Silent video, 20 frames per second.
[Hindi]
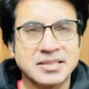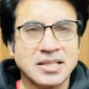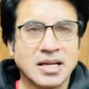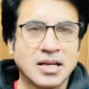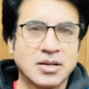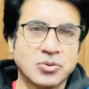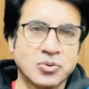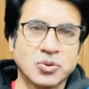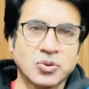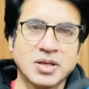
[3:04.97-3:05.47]

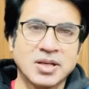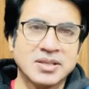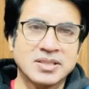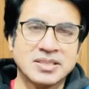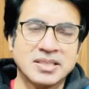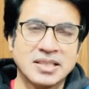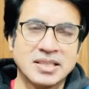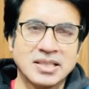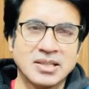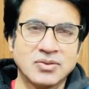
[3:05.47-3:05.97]
साल हो गए
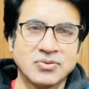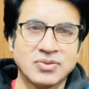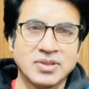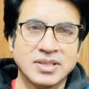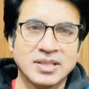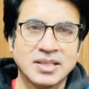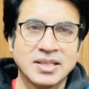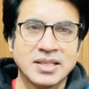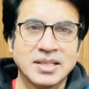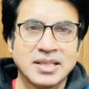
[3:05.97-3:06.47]
इसे लिए
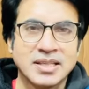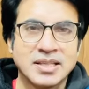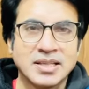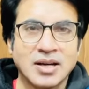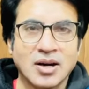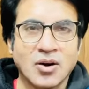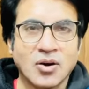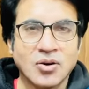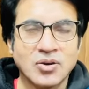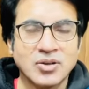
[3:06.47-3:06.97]
हुए
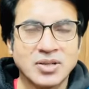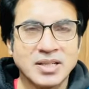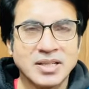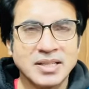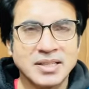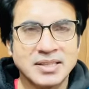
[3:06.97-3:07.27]
और